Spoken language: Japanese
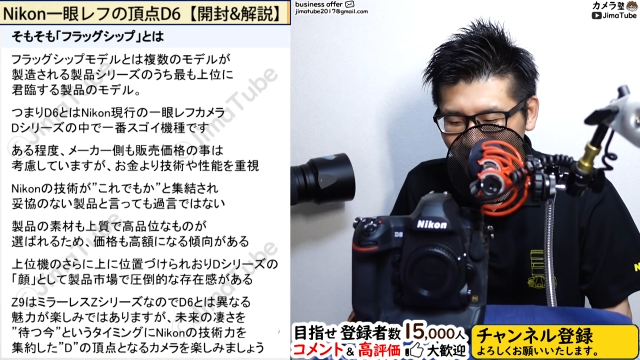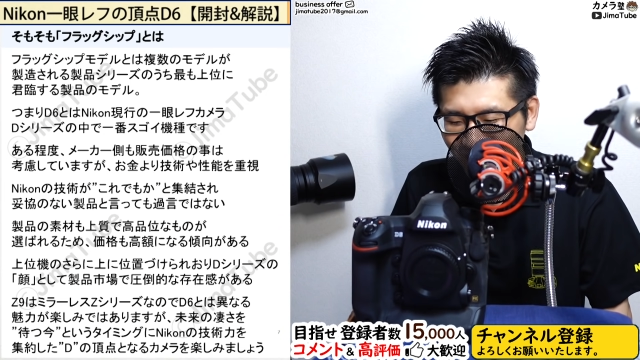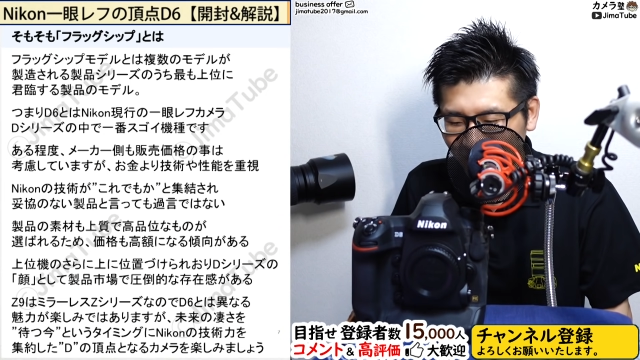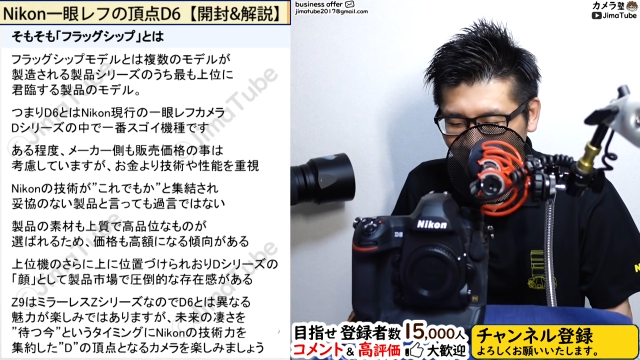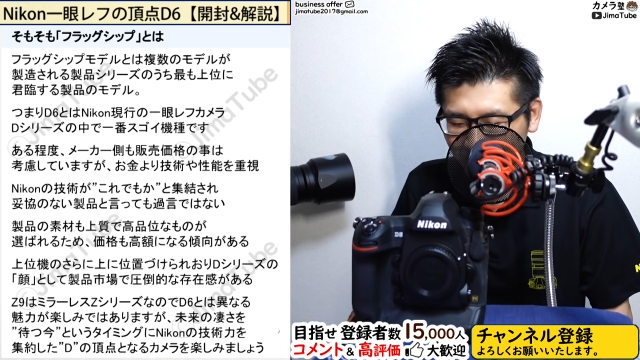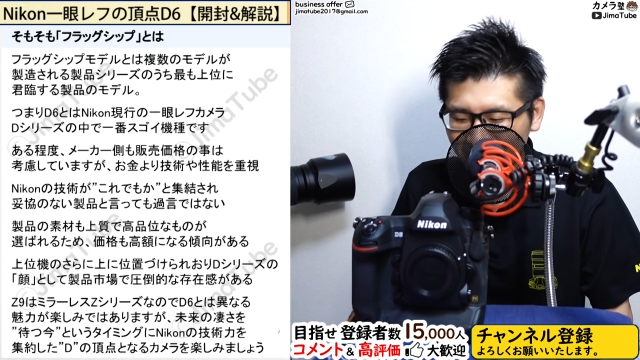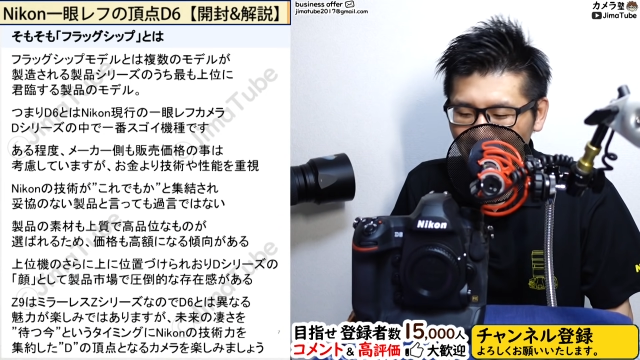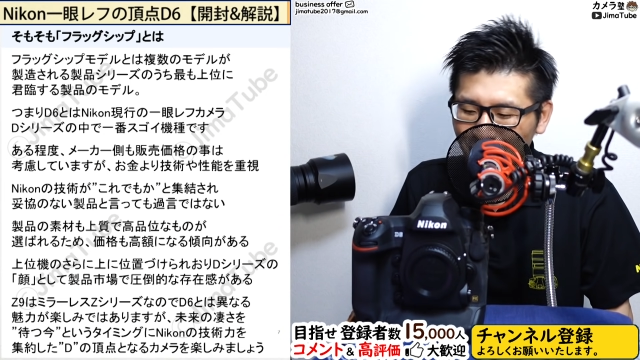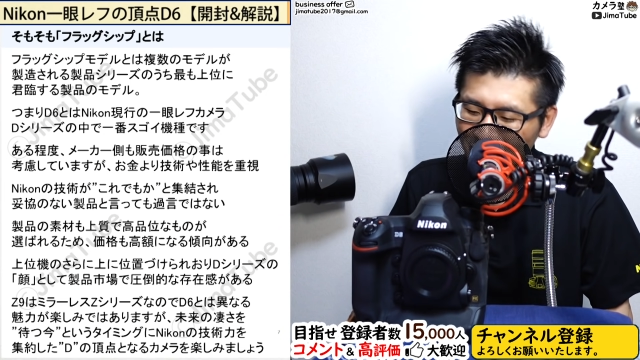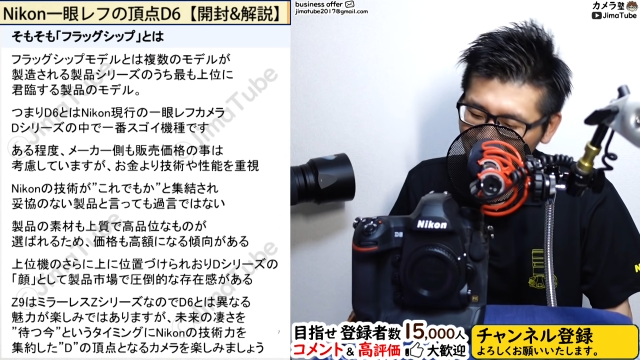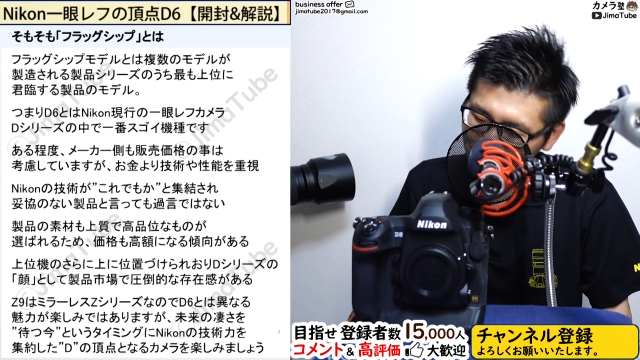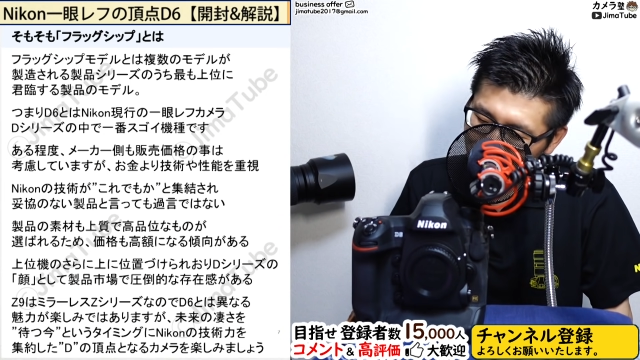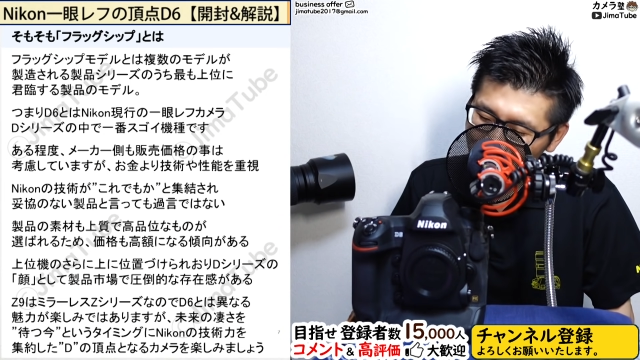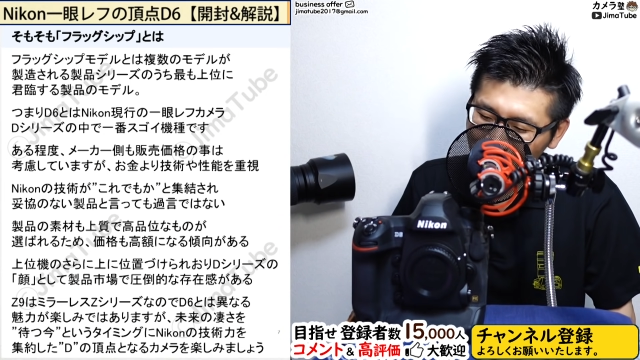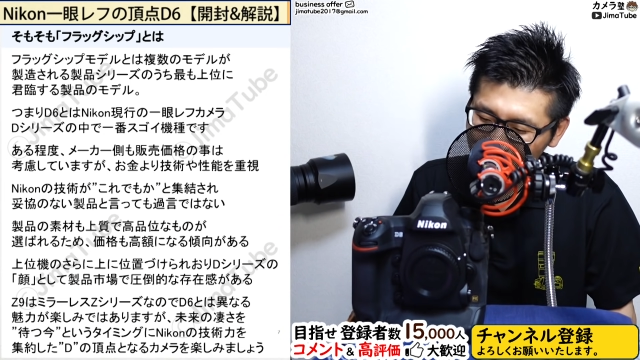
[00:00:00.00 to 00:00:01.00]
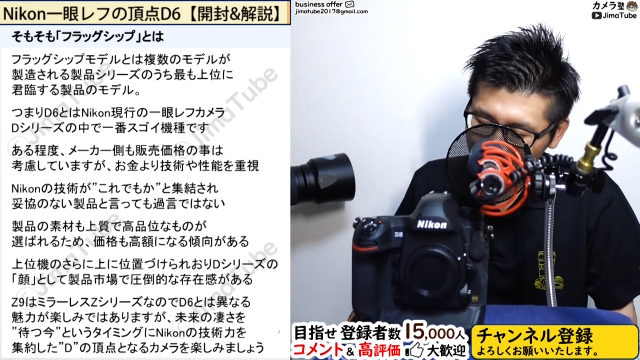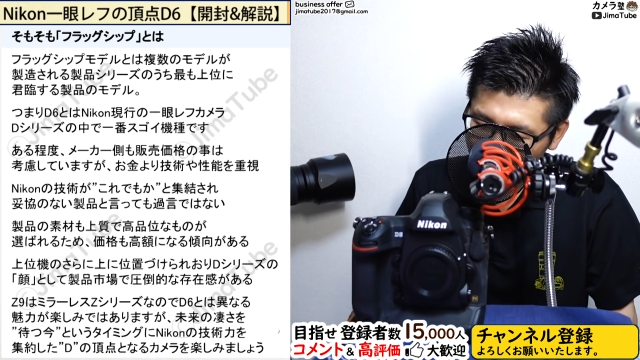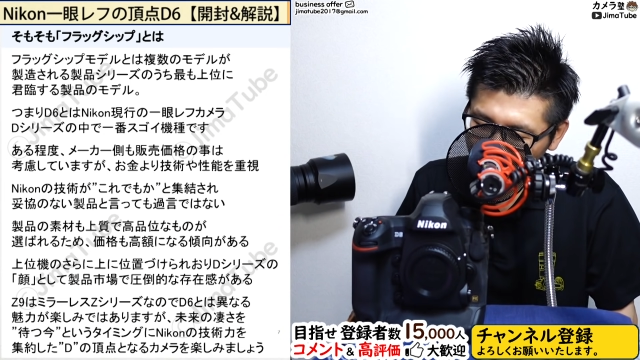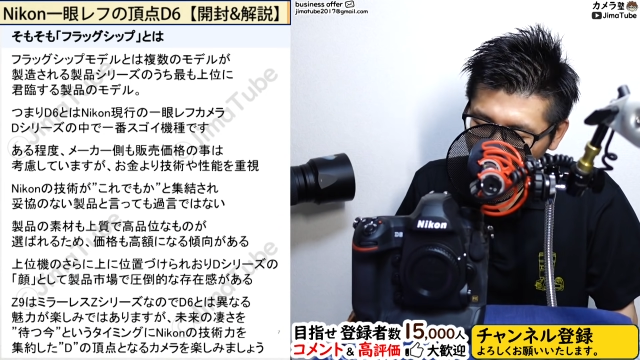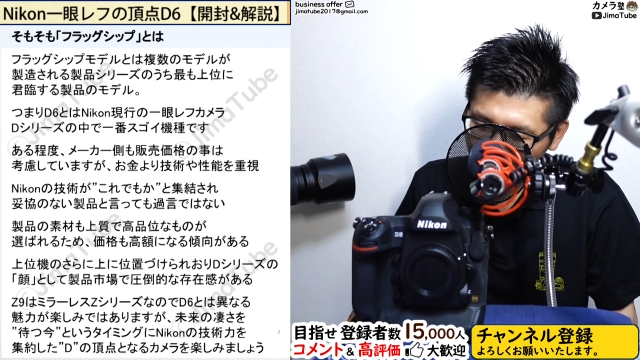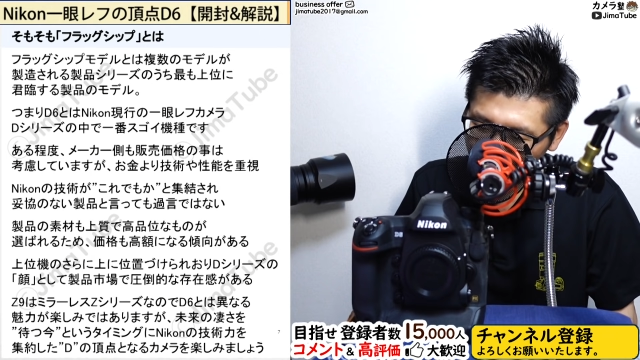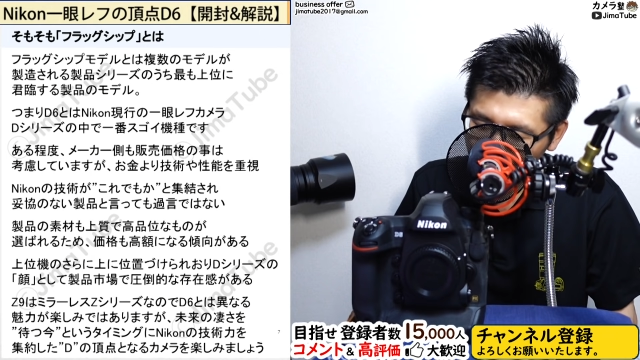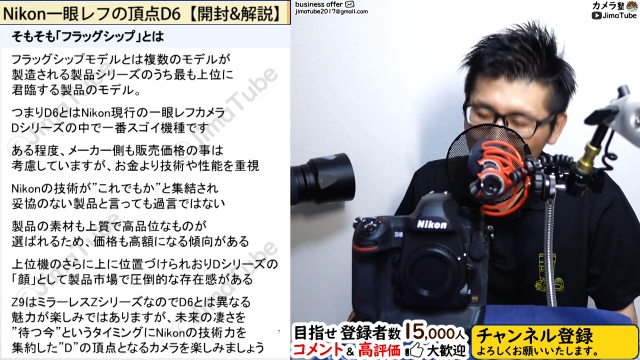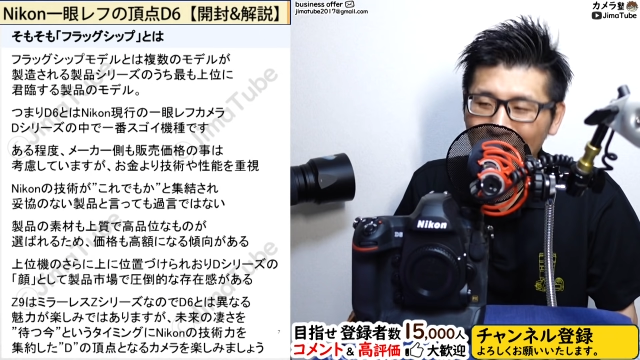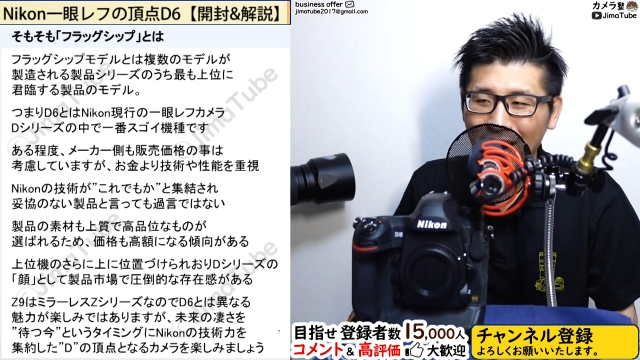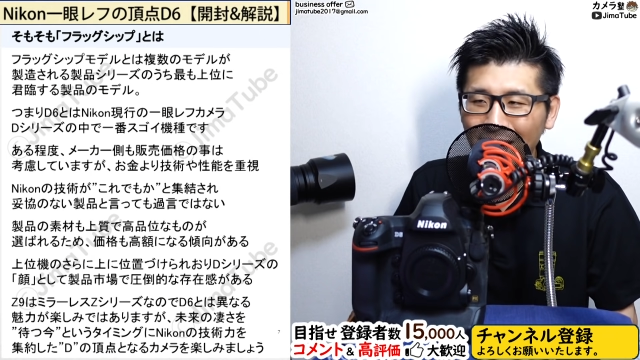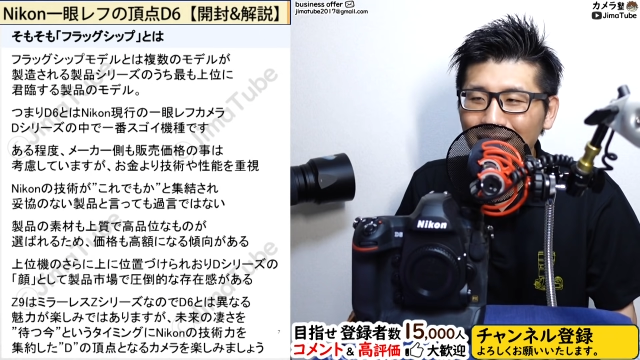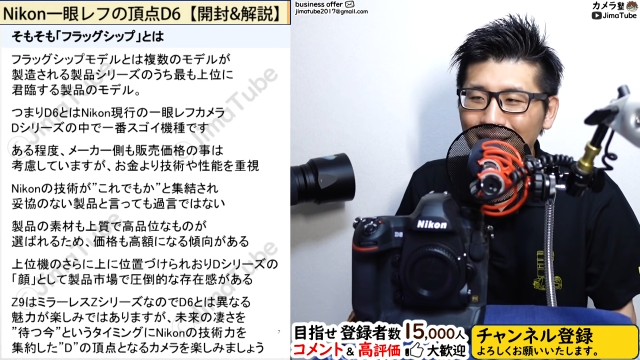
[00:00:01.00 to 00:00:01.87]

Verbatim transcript: 型番といいますか、カメラ、